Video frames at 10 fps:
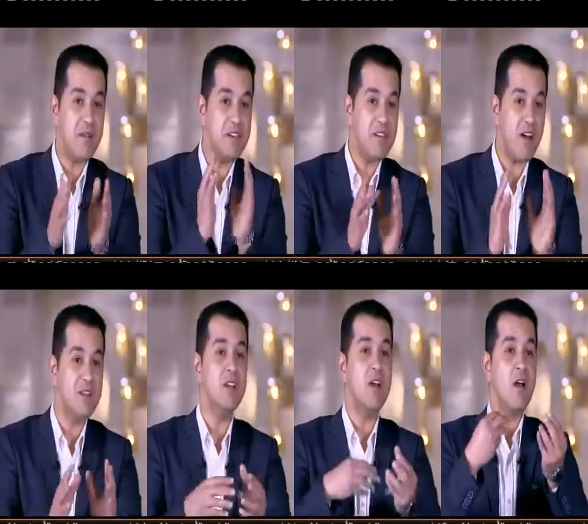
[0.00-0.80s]
يبقى في
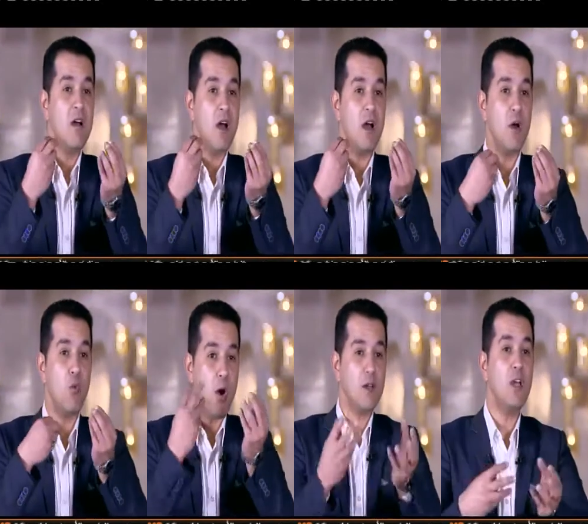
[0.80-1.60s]
راي آه،
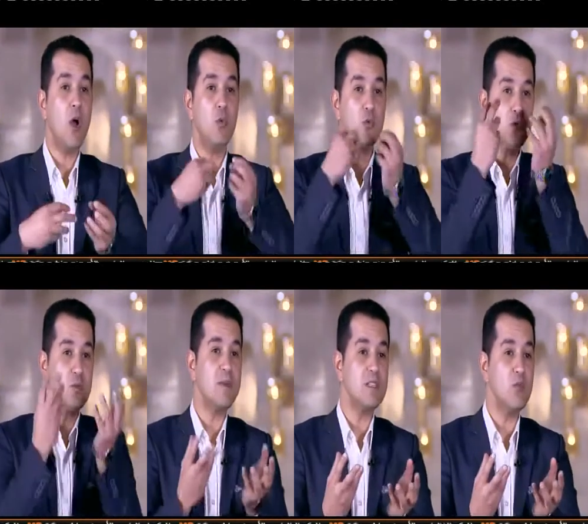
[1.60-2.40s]
واضح
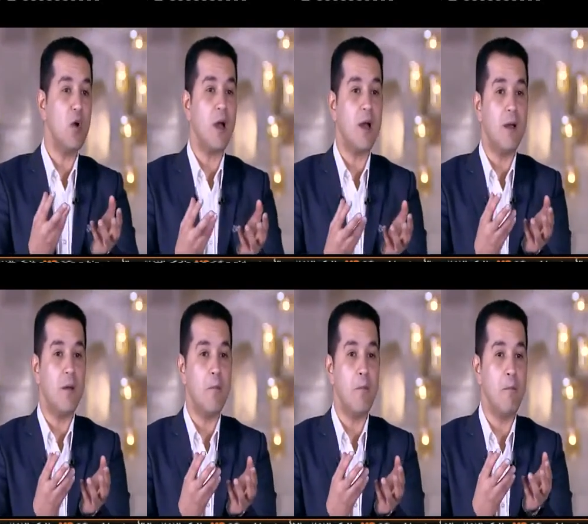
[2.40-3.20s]
وصوت مسموع
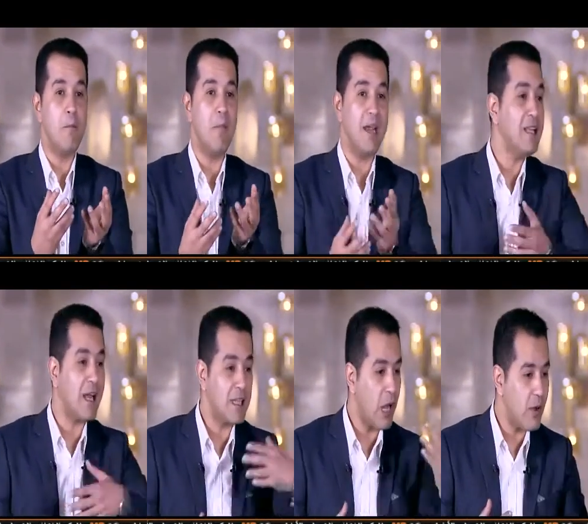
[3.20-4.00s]
بعيد
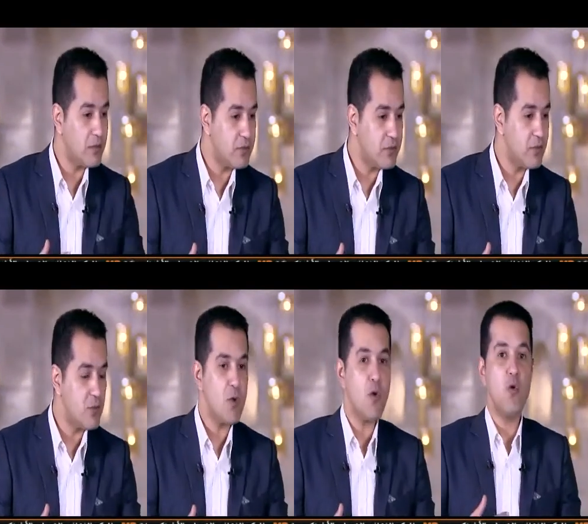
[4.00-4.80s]
عن العواطف
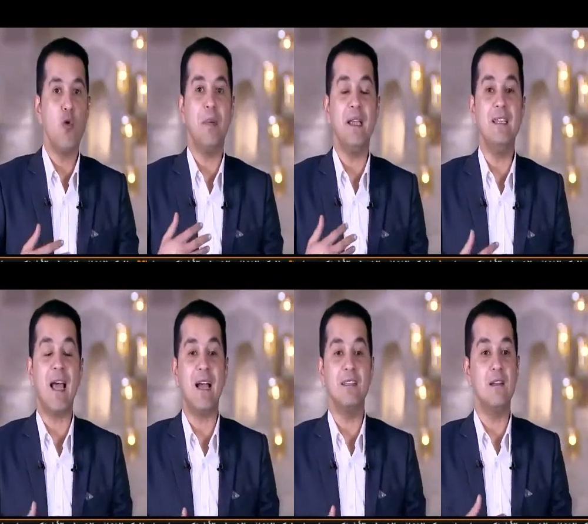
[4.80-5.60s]
وبعيد
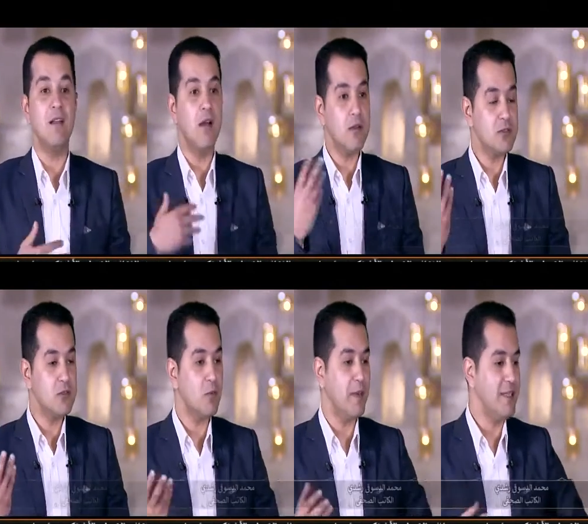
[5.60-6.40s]
عن
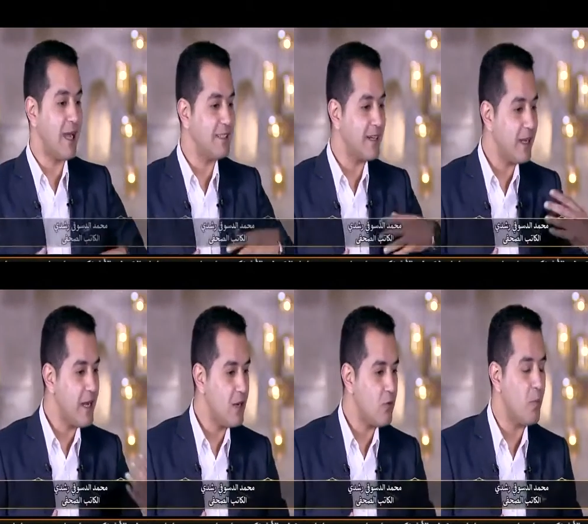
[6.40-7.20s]
الحقد وبعيد عن
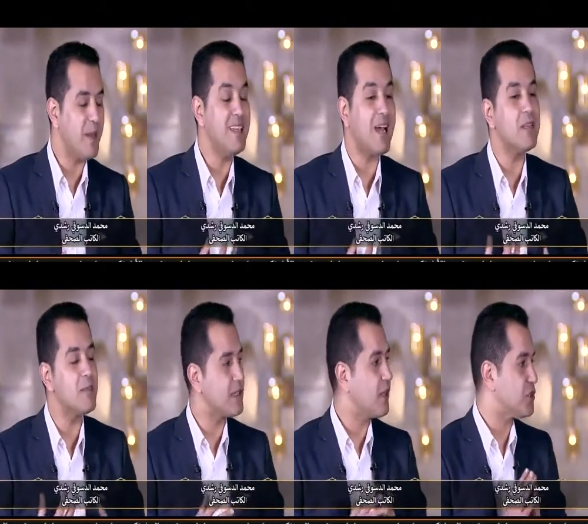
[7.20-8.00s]
الغل وبعيد عن
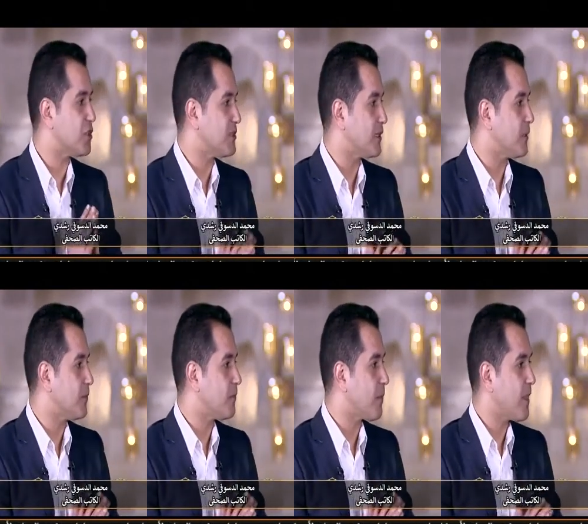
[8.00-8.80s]
المصالح الشخصيه
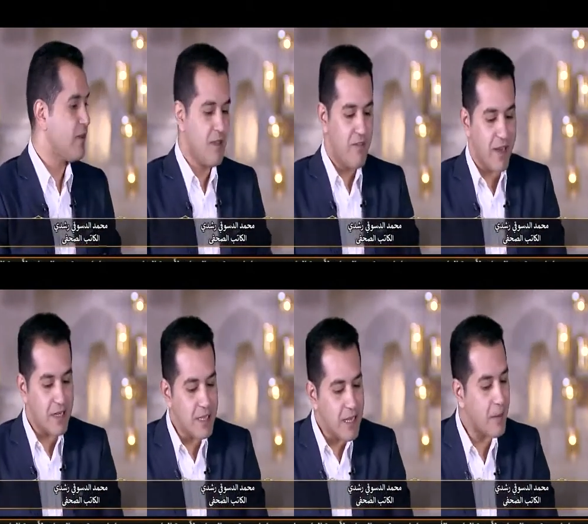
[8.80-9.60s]

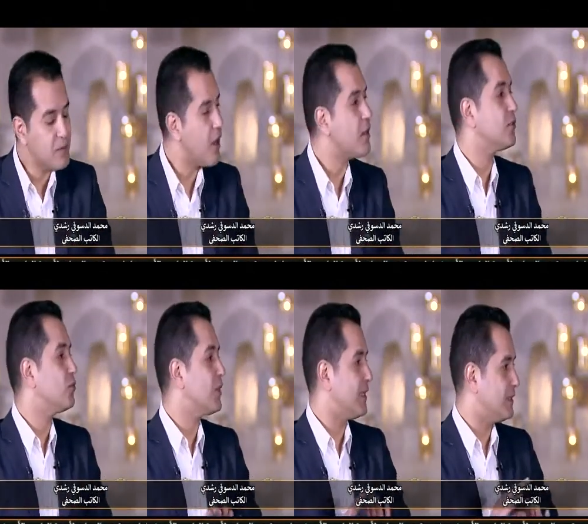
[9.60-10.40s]
فخلينا نلعب النهارده
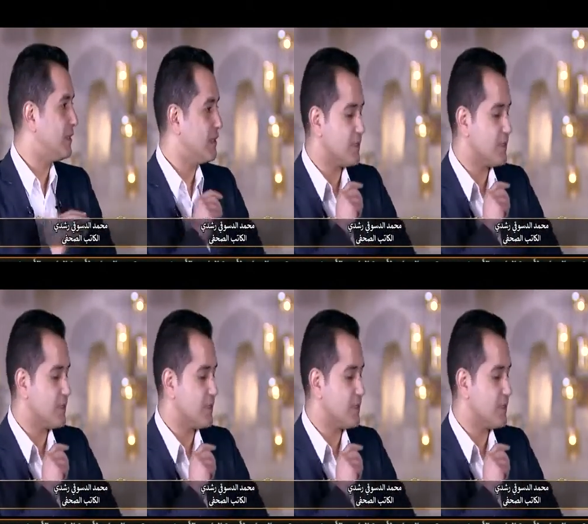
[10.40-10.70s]
دور احنا نادي